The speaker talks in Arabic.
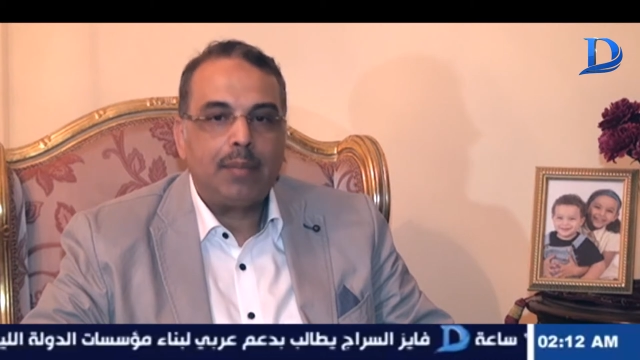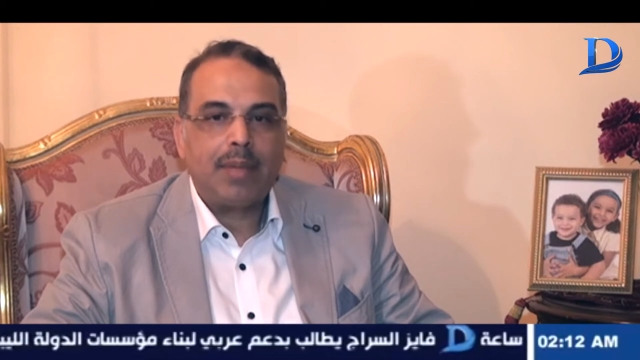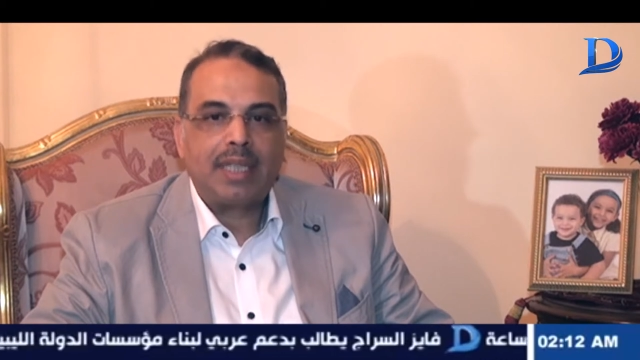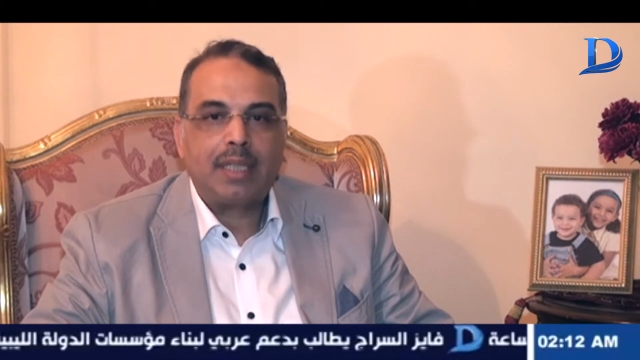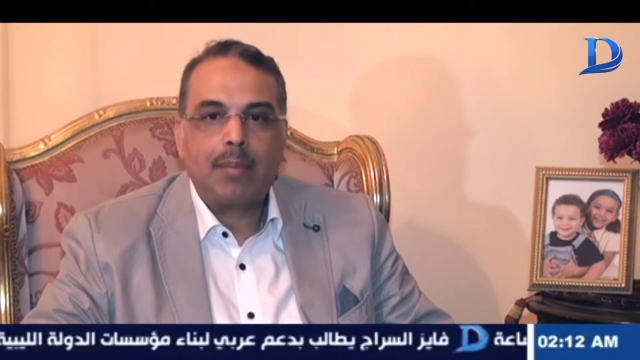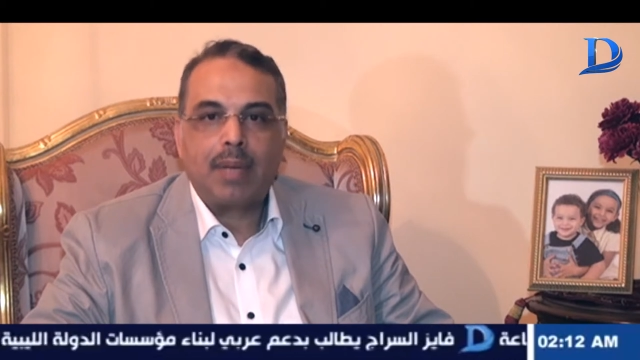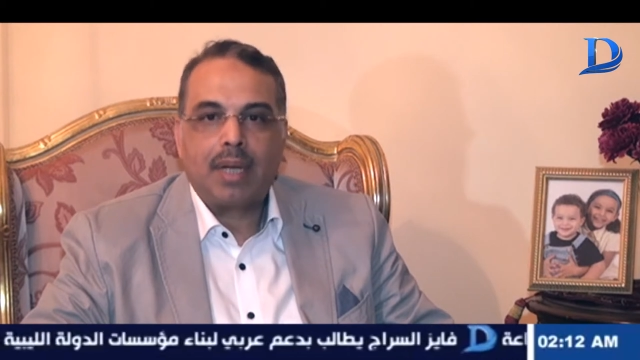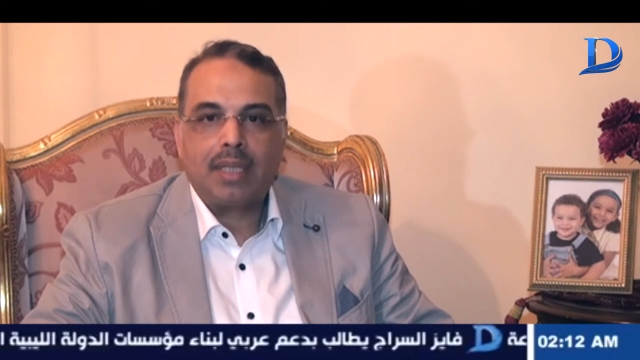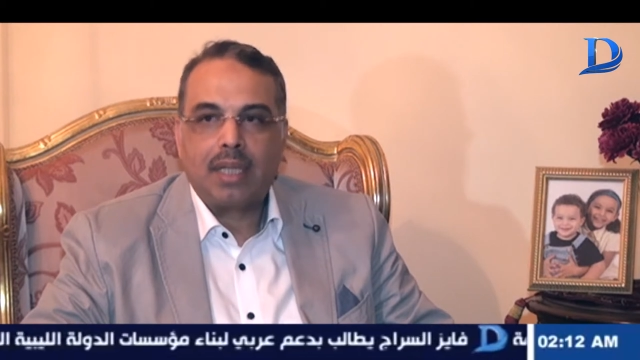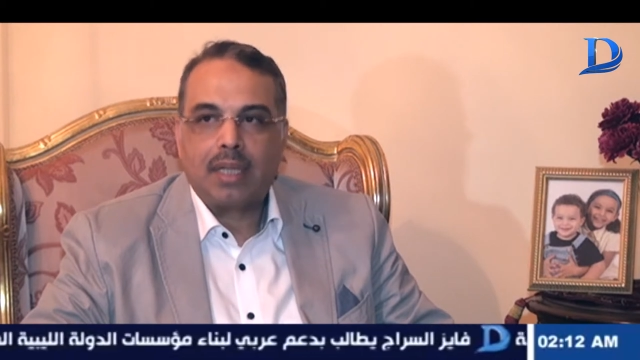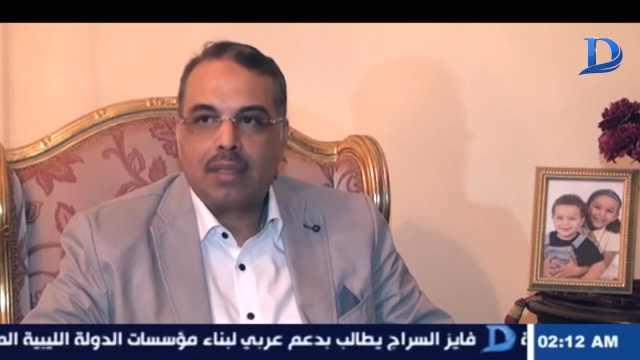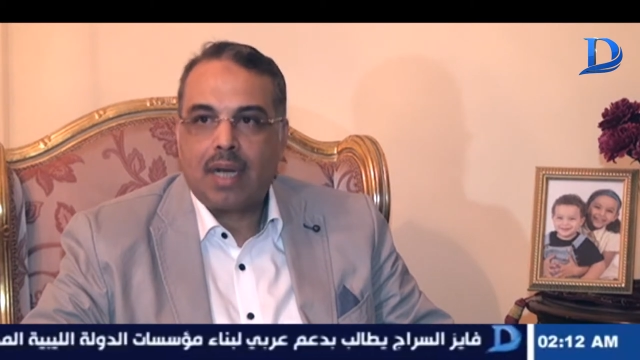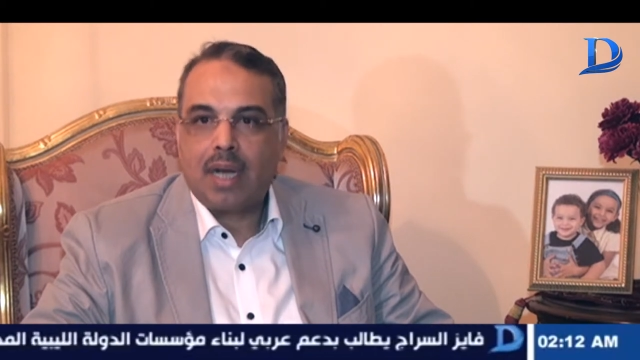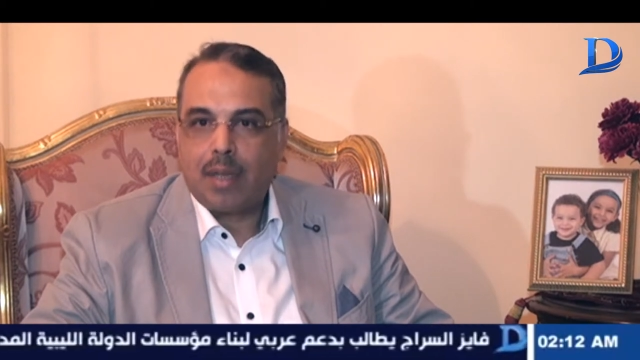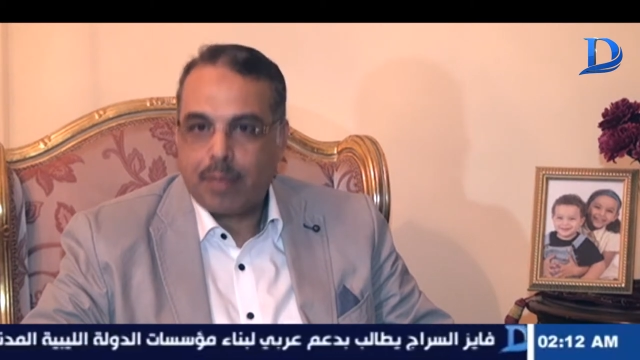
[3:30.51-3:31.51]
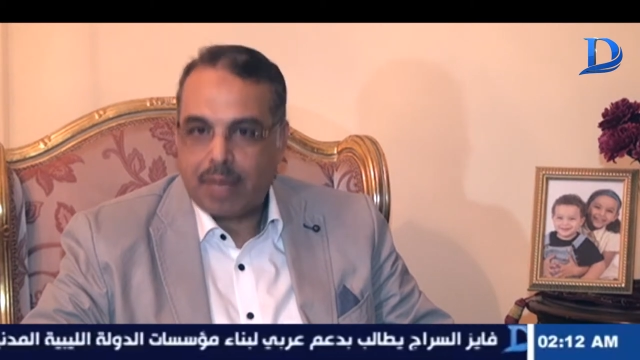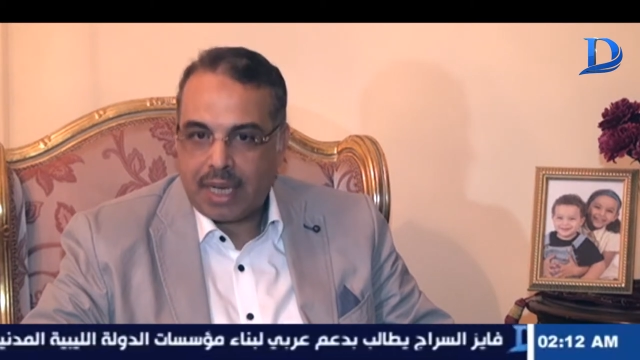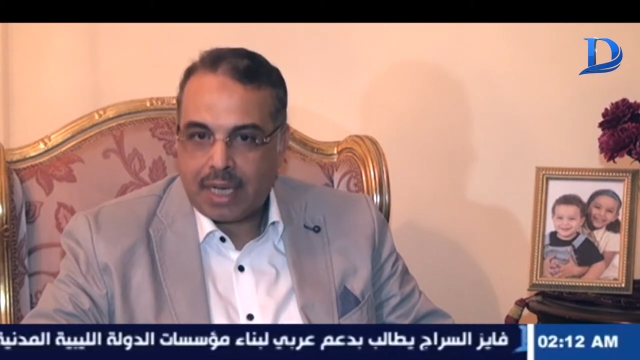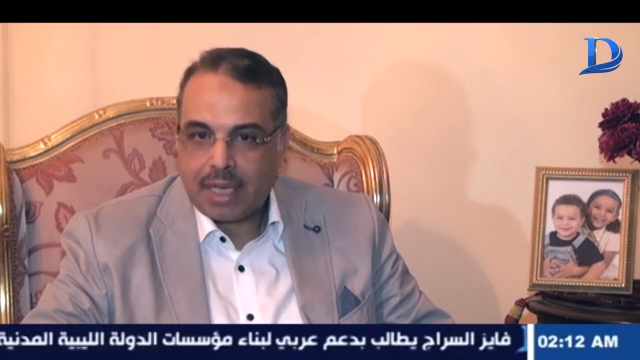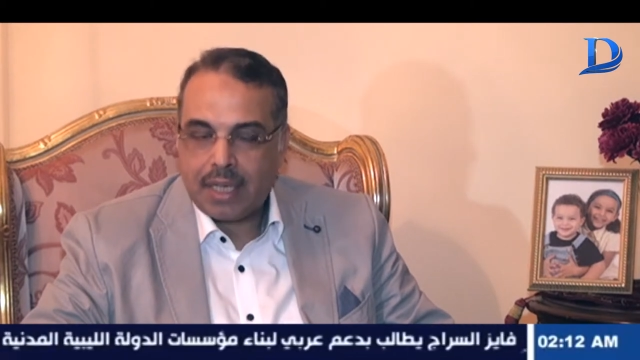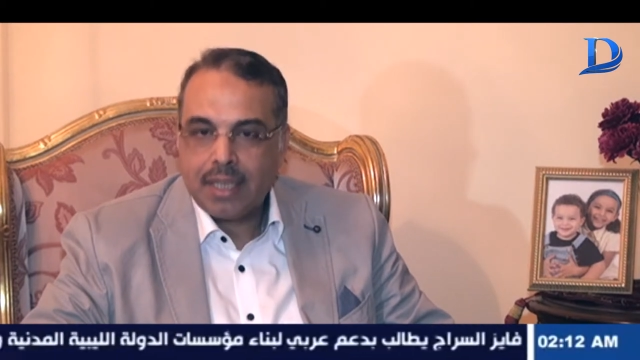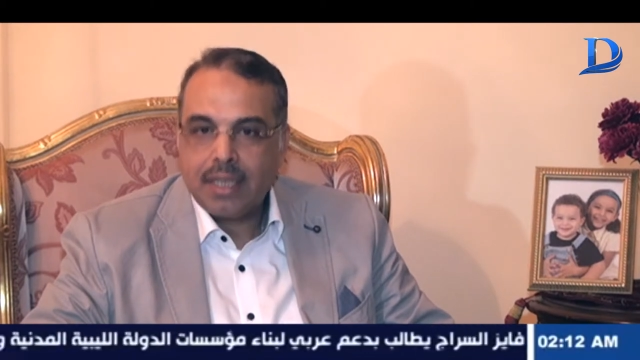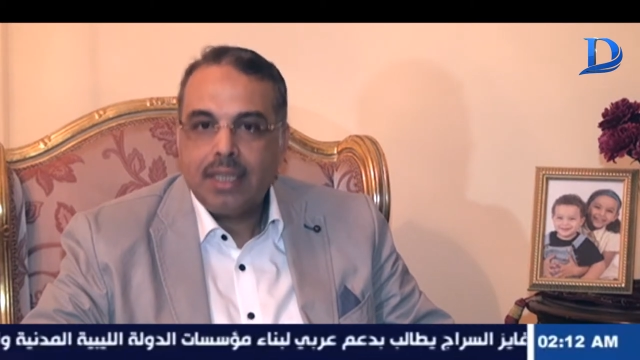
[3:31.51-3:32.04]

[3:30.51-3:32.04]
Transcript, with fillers: مكتب براءات الاختراع الامريكي